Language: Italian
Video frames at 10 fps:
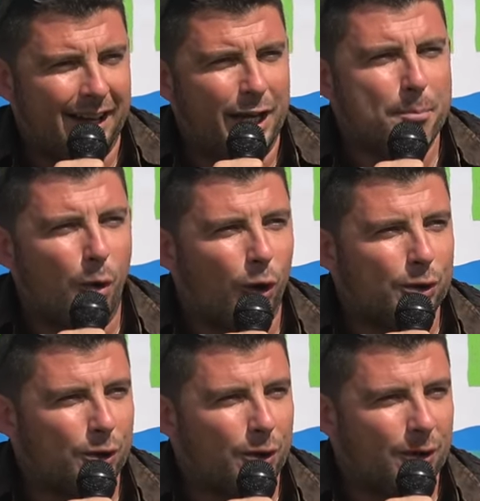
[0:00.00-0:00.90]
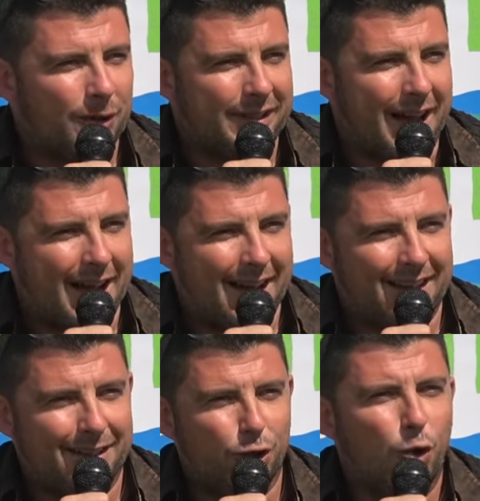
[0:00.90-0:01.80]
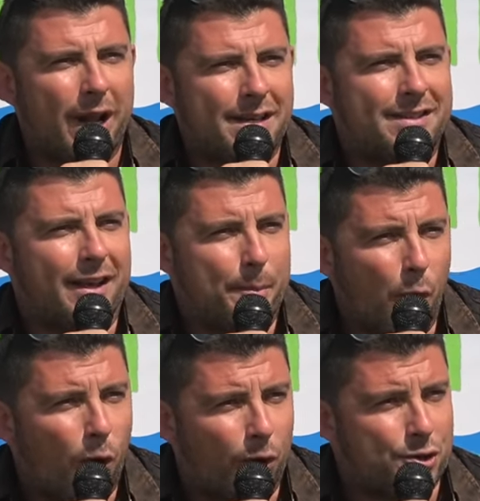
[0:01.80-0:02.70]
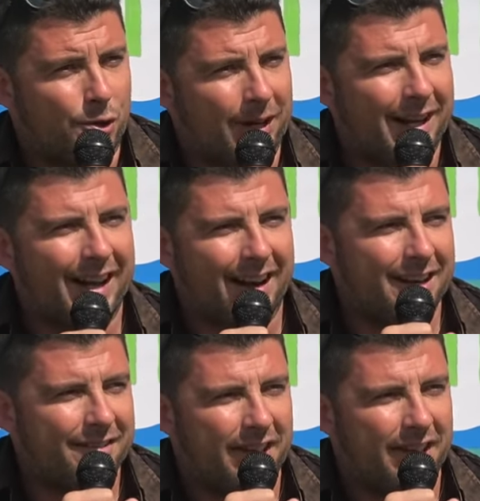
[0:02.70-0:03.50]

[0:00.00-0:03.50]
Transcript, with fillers: in modo da non essere morso nella carne